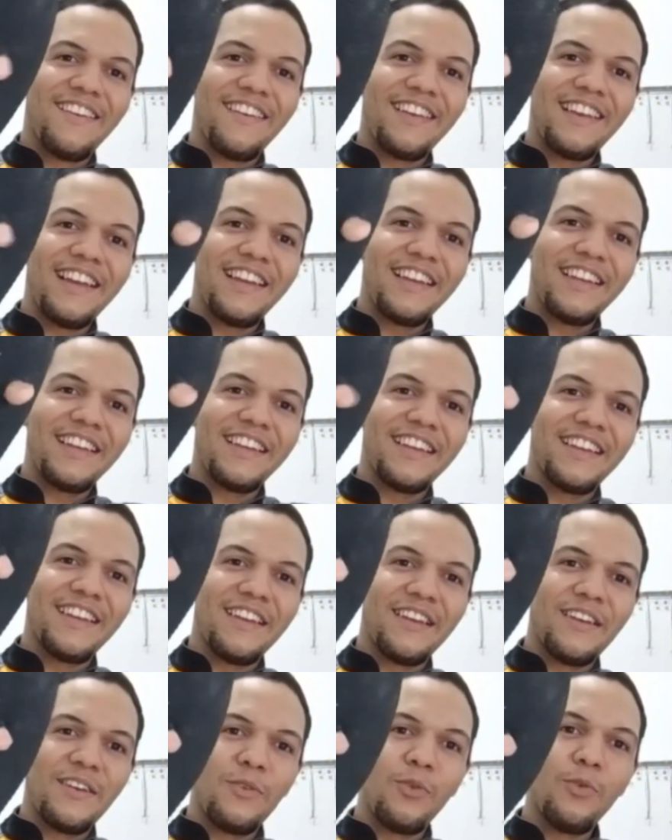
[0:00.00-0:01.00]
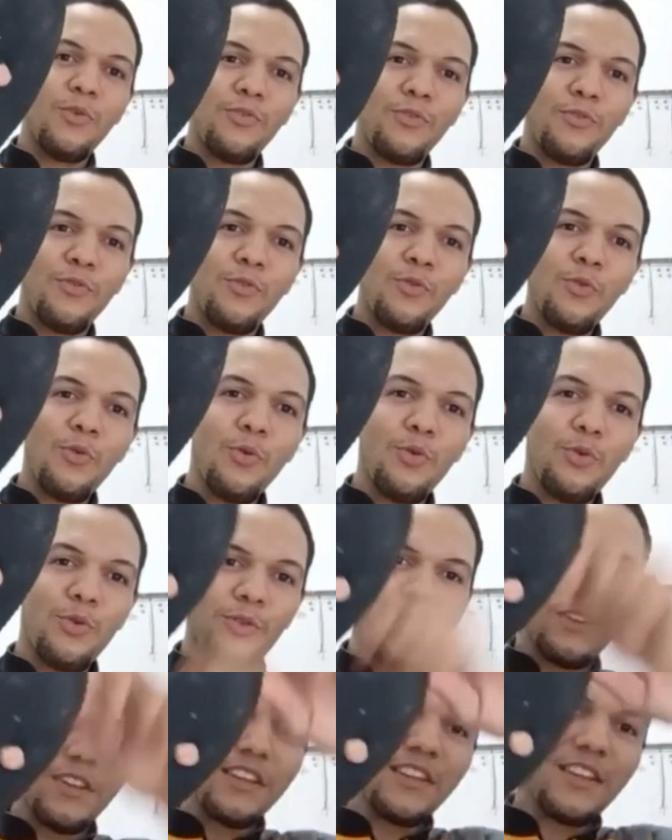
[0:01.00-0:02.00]
Olha aí, o
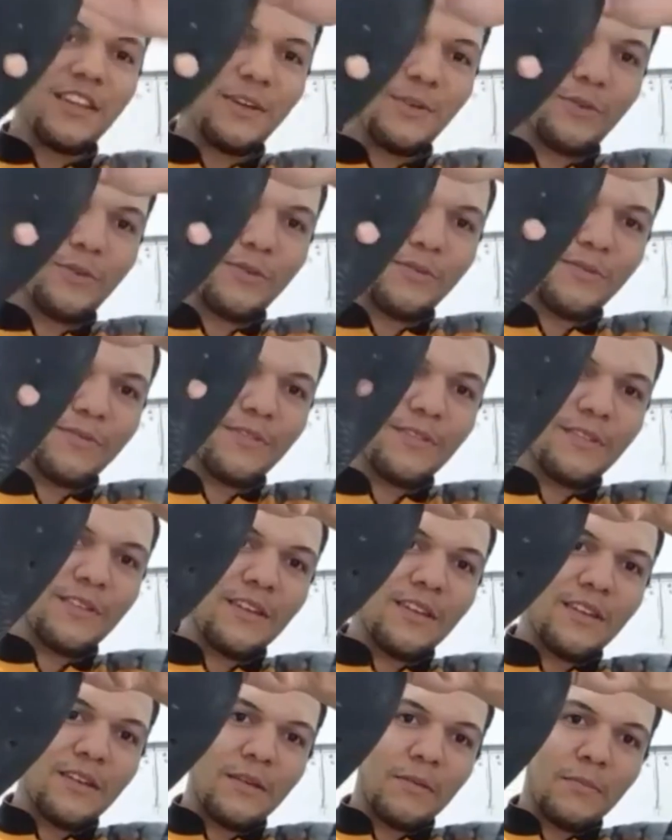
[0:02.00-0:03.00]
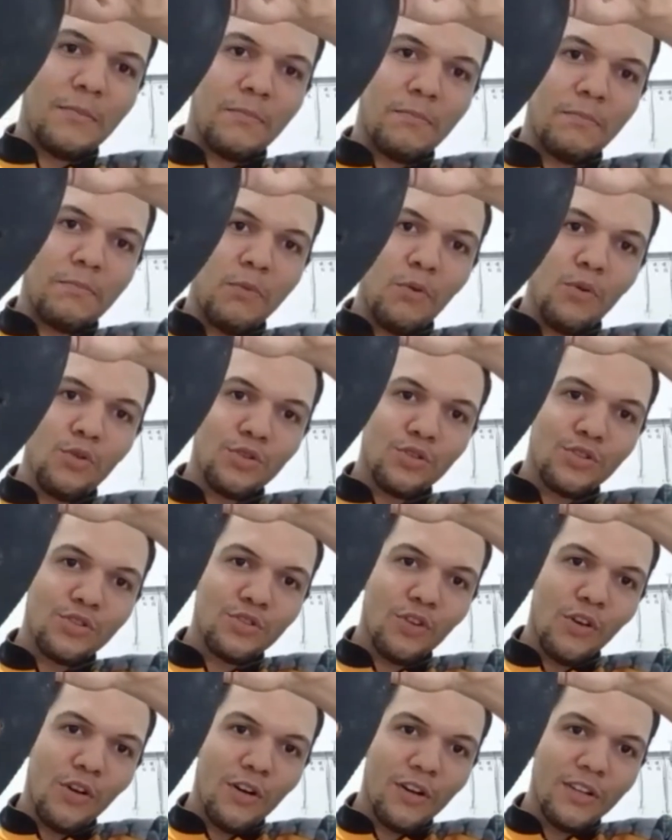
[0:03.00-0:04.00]
furo que deu. Por
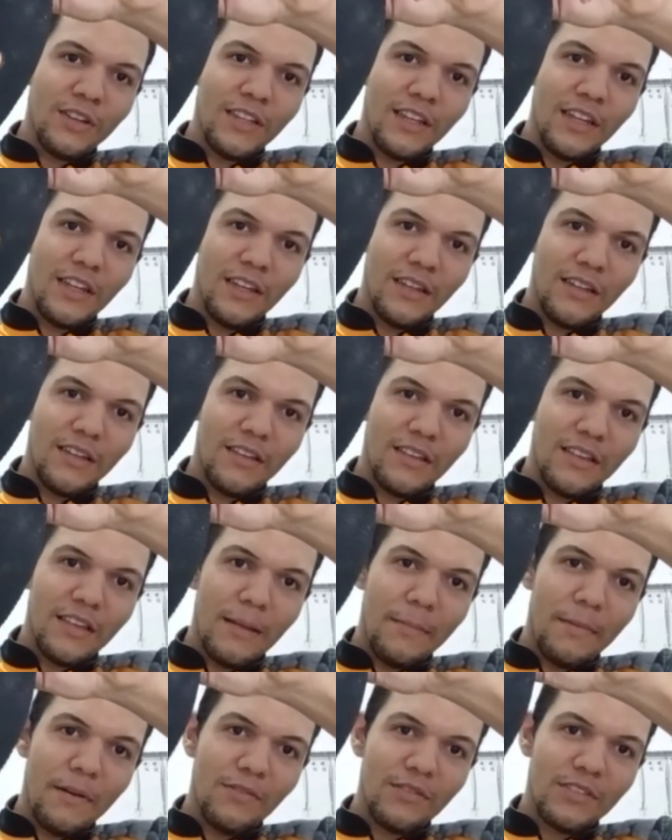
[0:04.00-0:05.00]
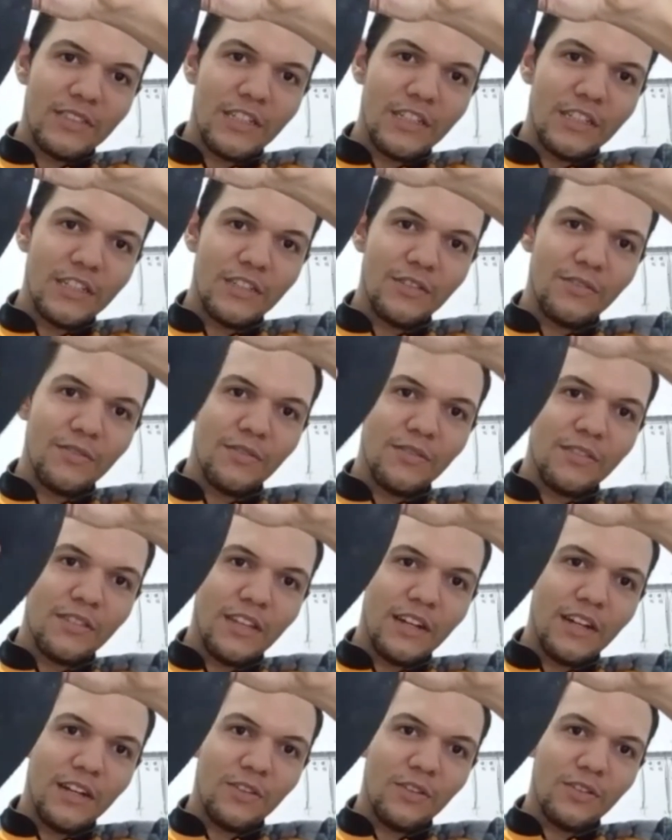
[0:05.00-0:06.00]
sorte, dá para vocês
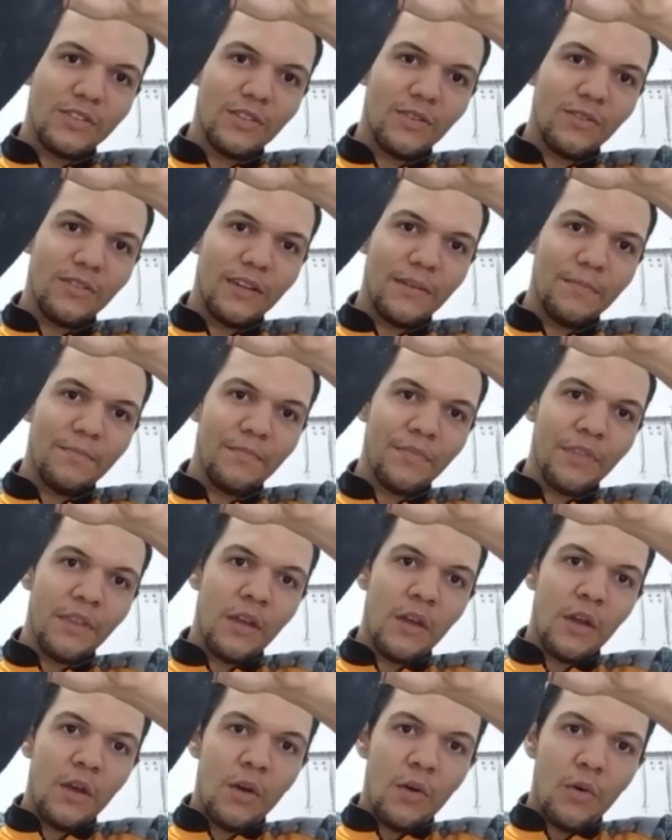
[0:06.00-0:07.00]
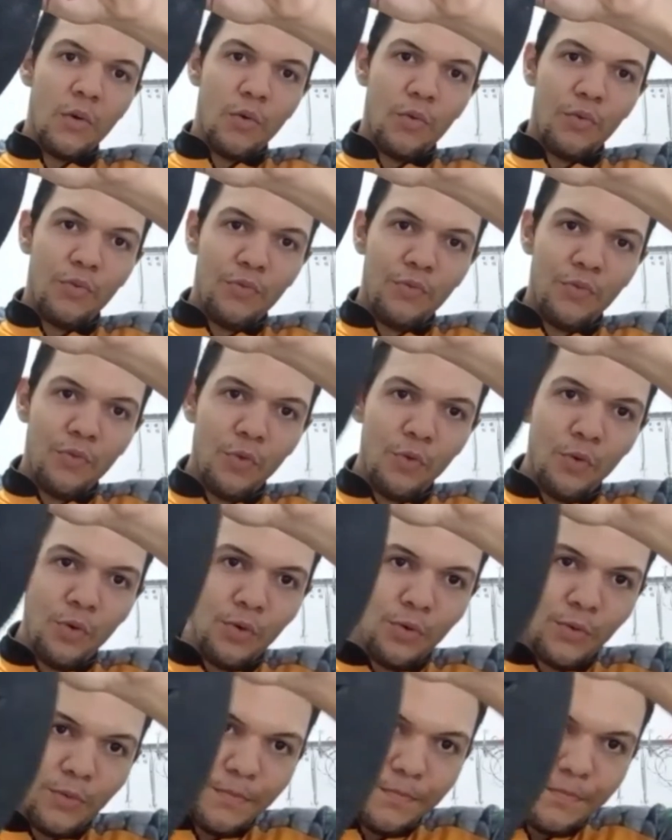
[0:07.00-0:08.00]
terem a noção, né? O
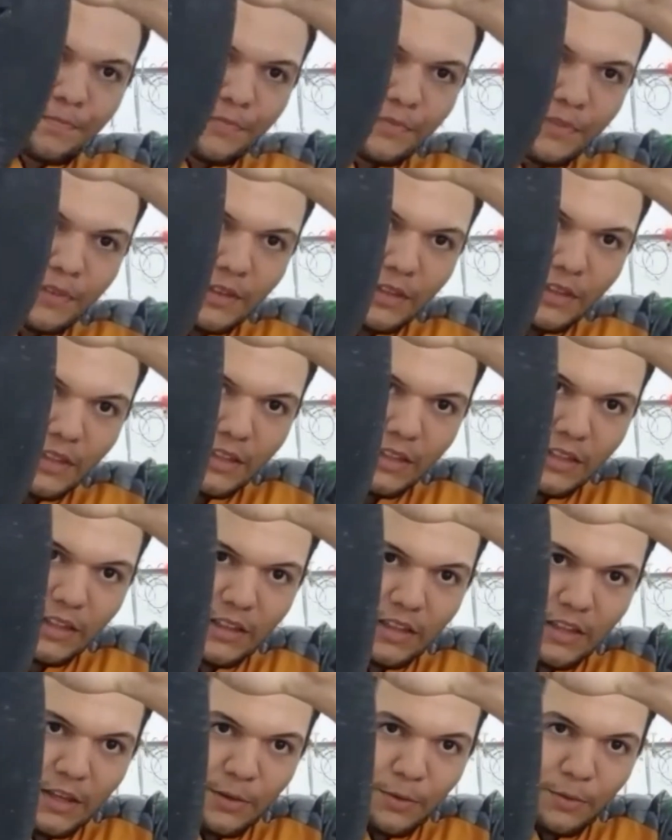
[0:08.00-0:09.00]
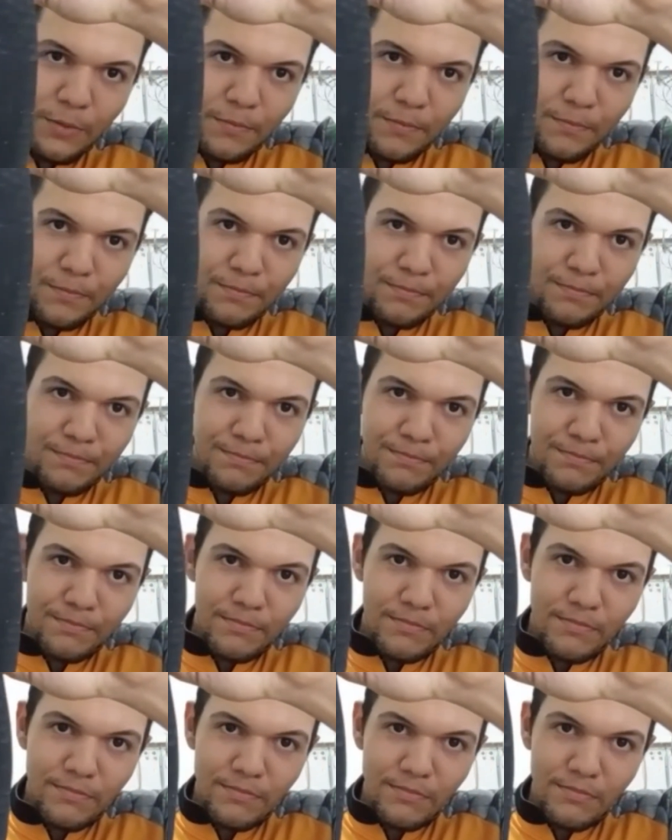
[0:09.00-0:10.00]
furo que deu.
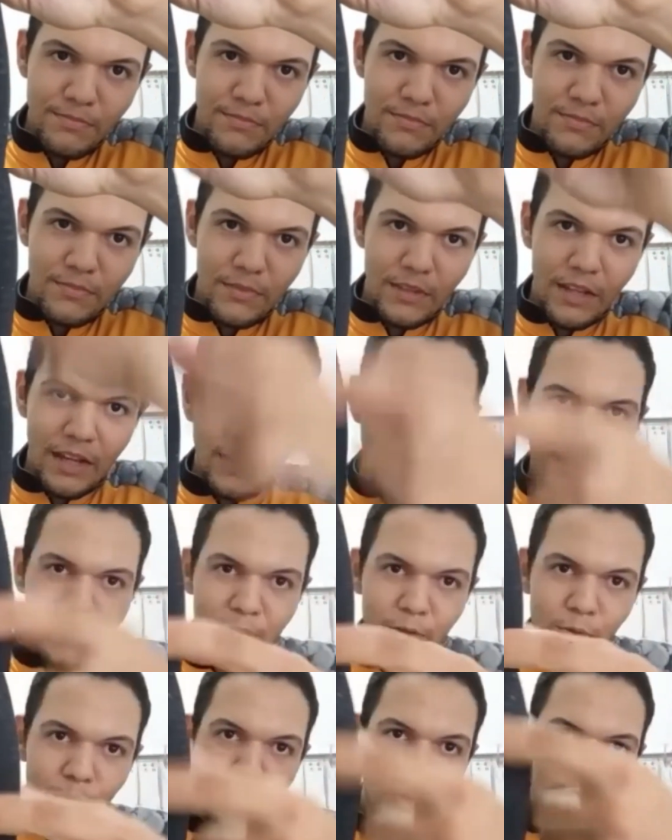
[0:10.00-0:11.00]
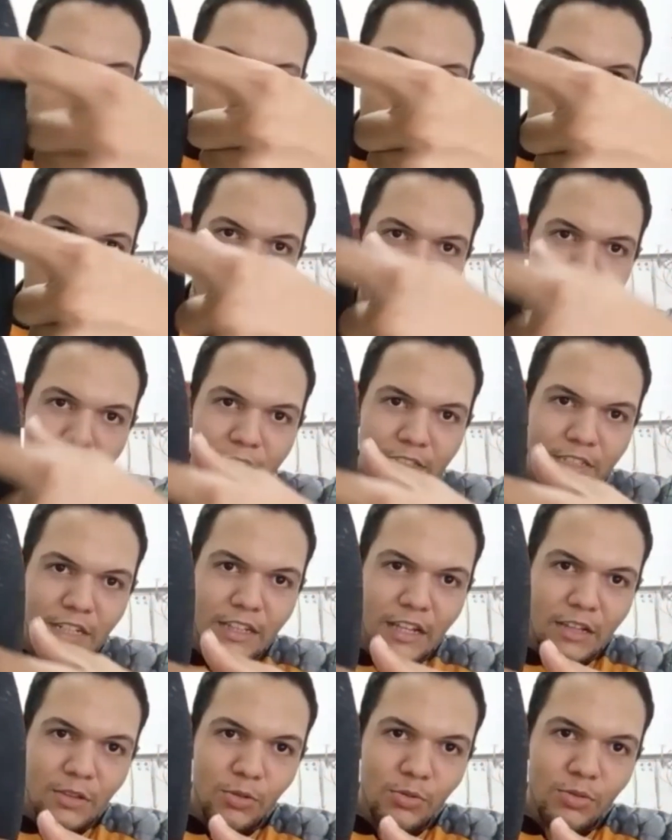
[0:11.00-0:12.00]
Aqui o antiderrapante já
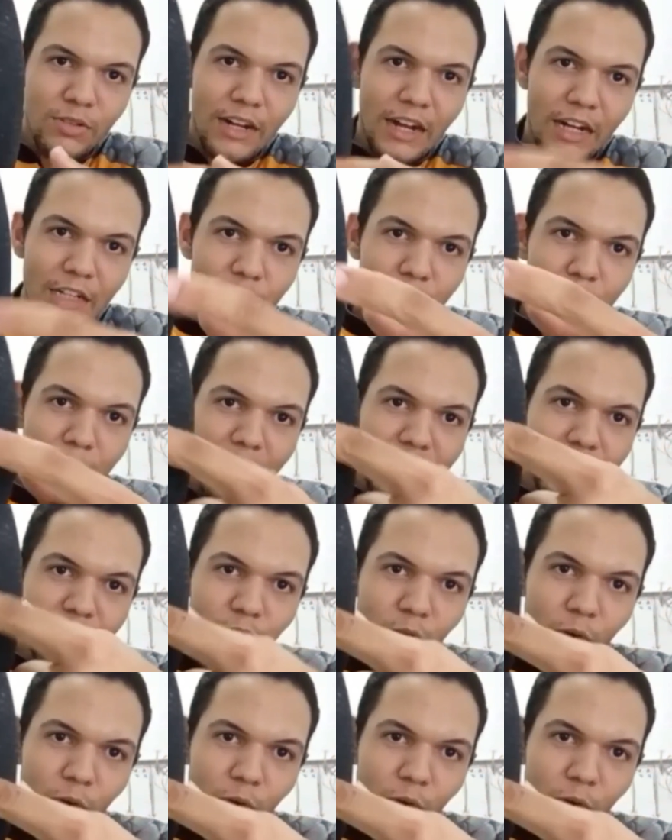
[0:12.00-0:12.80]
está todo gasto, mas